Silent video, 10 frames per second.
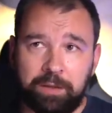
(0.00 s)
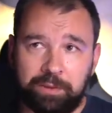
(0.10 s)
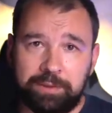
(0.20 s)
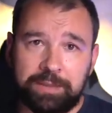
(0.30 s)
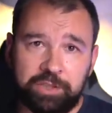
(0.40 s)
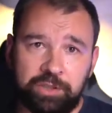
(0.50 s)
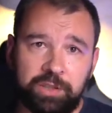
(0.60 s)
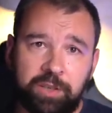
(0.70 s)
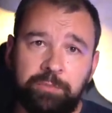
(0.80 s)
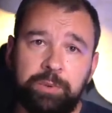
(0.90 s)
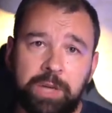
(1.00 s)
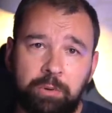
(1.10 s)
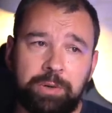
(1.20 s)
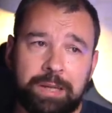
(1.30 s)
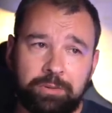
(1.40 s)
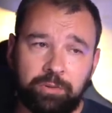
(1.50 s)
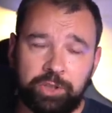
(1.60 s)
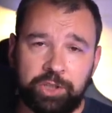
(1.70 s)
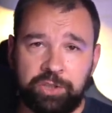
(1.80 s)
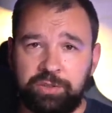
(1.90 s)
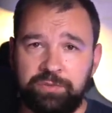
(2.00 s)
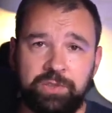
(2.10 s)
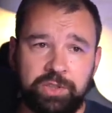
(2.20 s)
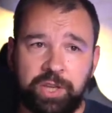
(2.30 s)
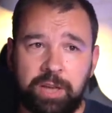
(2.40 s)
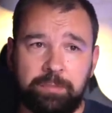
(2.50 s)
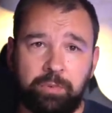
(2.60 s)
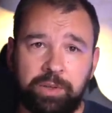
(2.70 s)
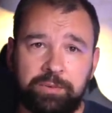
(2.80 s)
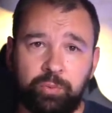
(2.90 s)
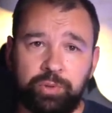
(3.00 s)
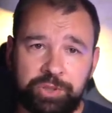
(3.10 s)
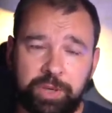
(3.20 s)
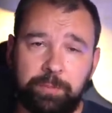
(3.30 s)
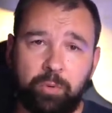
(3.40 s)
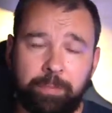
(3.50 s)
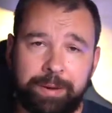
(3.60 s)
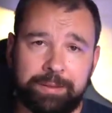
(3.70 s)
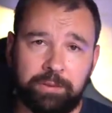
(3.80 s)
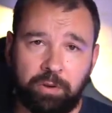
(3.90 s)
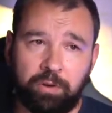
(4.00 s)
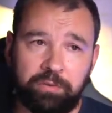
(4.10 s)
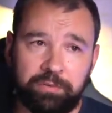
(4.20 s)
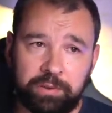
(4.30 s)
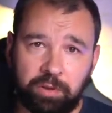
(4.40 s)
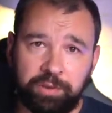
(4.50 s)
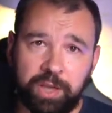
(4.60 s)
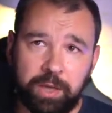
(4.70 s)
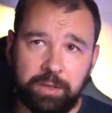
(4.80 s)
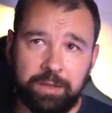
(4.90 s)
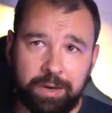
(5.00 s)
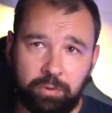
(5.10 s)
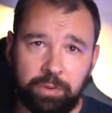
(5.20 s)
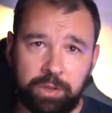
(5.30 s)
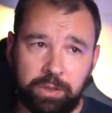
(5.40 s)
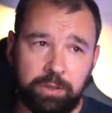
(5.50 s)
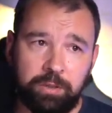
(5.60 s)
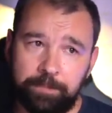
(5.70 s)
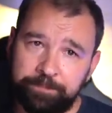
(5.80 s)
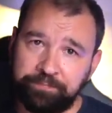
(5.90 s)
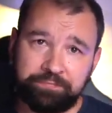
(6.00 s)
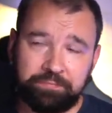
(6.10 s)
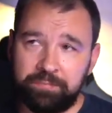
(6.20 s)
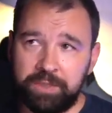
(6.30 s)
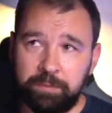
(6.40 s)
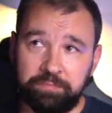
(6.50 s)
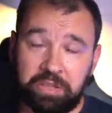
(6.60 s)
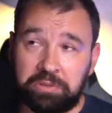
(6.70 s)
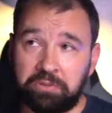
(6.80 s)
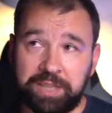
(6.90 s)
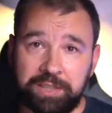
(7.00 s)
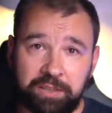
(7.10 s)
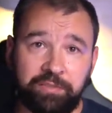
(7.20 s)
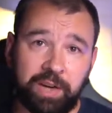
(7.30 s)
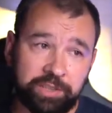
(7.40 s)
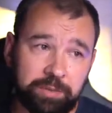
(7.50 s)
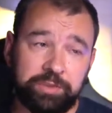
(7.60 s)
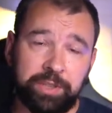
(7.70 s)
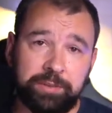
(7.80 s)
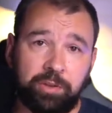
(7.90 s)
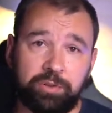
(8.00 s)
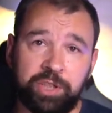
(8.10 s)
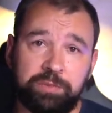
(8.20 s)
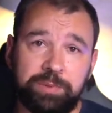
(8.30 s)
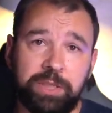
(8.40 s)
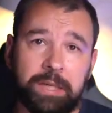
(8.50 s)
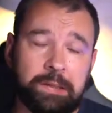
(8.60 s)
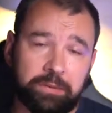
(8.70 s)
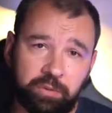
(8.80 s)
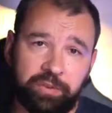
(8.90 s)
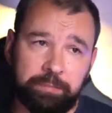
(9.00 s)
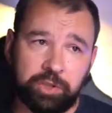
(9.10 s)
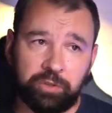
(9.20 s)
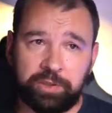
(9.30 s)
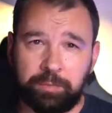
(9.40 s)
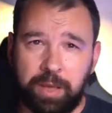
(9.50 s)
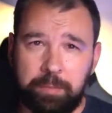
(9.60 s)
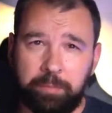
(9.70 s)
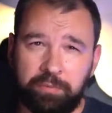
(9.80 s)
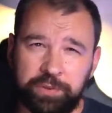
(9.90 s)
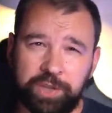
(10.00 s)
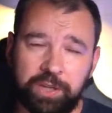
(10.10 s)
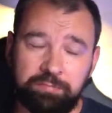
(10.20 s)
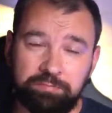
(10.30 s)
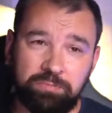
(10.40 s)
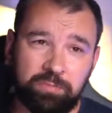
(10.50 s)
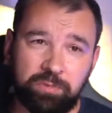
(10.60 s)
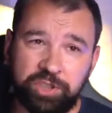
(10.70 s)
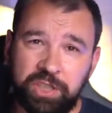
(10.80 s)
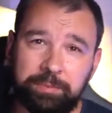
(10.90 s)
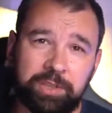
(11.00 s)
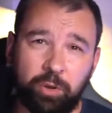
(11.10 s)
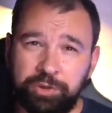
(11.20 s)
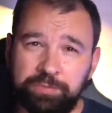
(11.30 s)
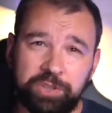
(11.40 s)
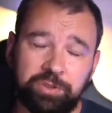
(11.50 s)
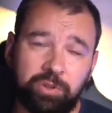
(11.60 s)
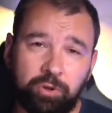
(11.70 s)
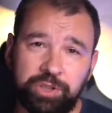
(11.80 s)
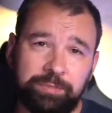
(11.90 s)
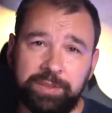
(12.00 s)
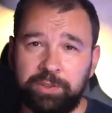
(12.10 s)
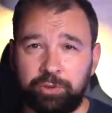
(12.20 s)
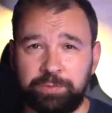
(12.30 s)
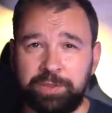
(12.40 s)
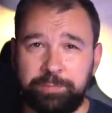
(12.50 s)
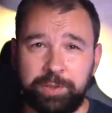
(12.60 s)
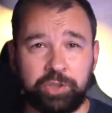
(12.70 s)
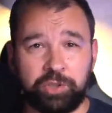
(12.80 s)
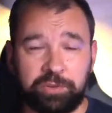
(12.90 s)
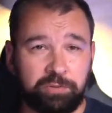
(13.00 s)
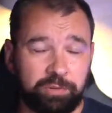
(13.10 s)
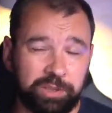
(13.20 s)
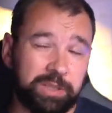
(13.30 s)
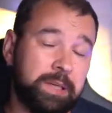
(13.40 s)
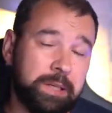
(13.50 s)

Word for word: Więc te czynniki wpłynęły na to, że rzeczywiście moje zużycie było bardzo wysokie i rachunki przez ostatnie 12 miesięcy chociażby co dwa miesiące miałem powyżej 780, 800, 850 zł